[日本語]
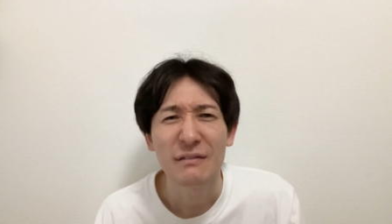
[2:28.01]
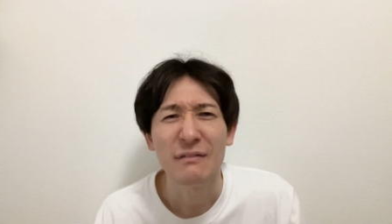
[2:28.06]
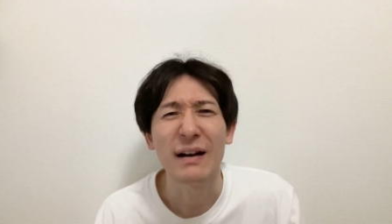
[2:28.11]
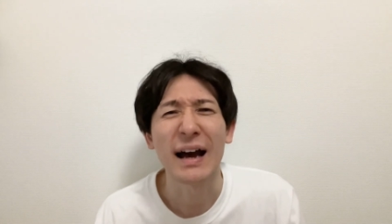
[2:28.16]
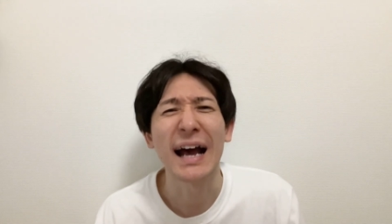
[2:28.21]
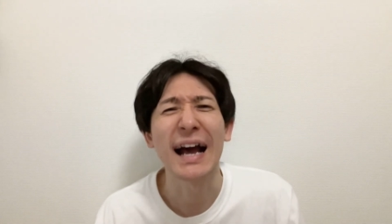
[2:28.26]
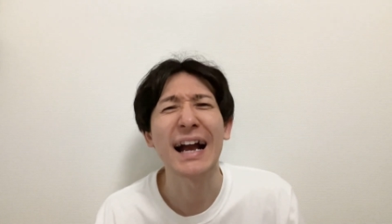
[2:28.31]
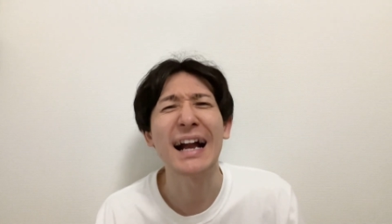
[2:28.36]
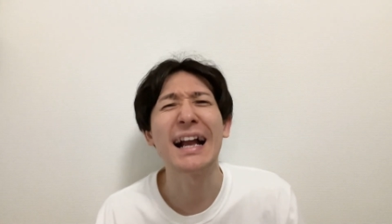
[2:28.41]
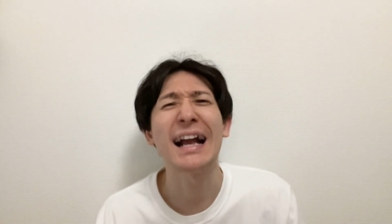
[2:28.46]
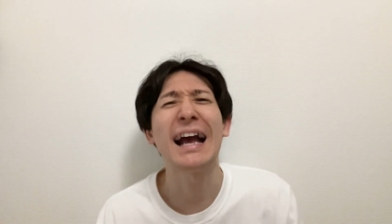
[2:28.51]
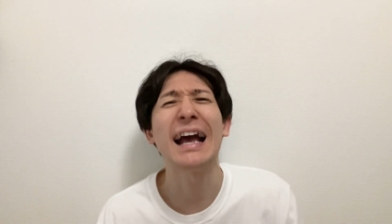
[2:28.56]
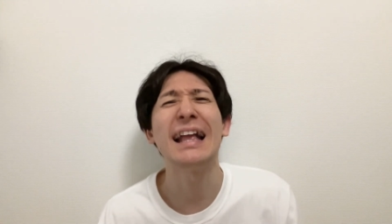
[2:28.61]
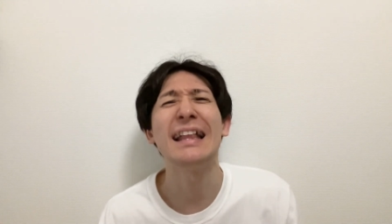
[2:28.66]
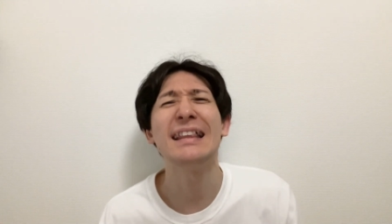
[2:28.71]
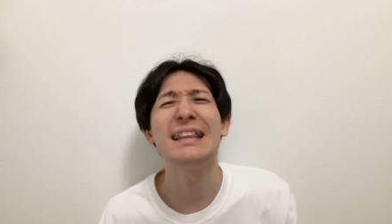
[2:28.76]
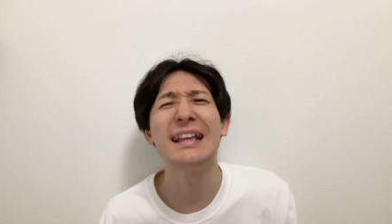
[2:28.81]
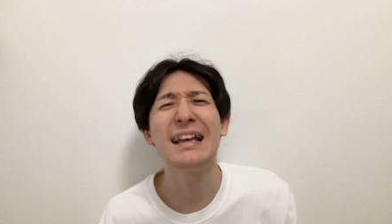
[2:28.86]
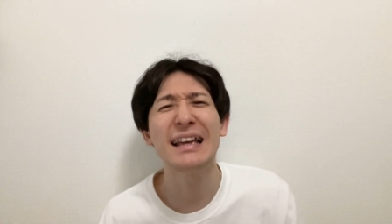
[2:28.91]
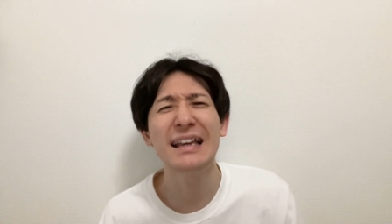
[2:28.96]
わ
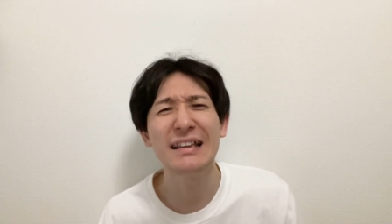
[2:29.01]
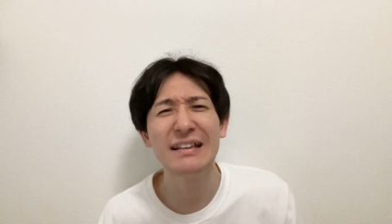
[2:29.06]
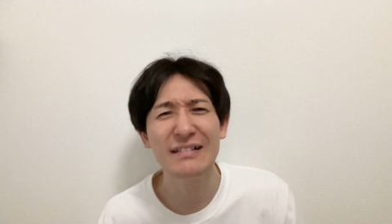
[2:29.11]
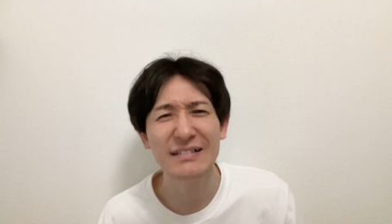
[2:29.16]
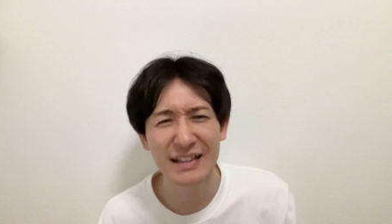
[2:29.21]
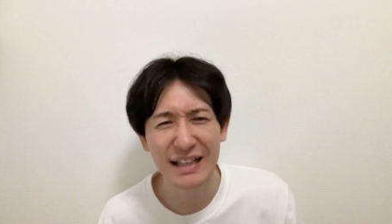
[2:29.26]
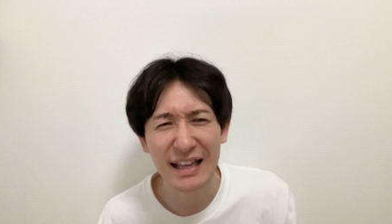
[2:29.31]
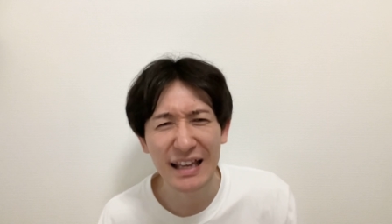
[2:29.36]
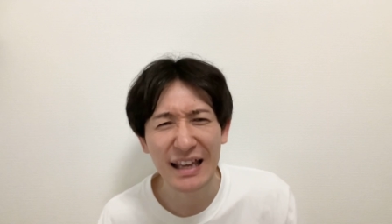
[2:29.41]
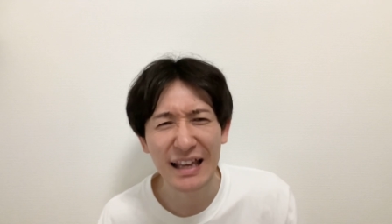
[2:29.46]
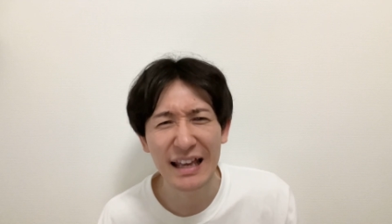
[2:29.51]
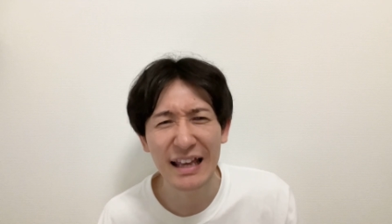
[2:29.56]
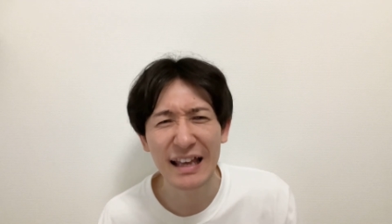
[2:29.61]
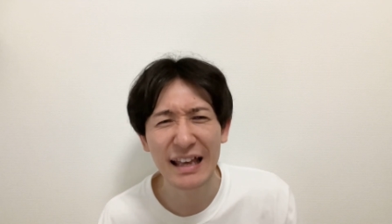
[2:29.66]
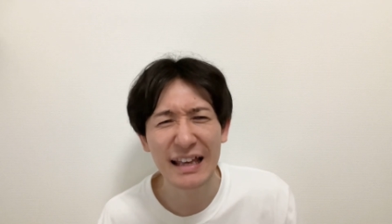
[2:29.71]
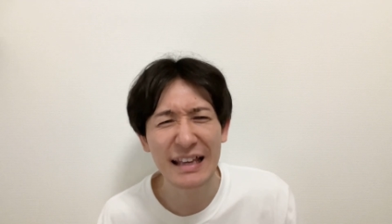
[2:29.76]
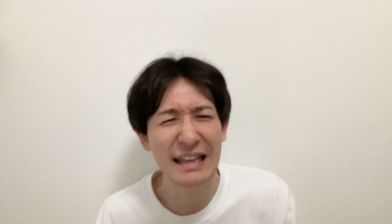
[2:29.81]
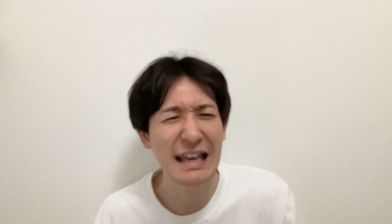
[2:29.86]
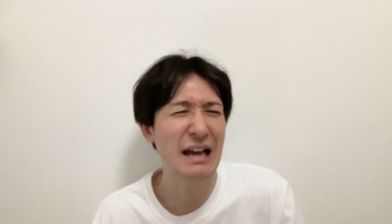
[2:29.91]
かんないよね。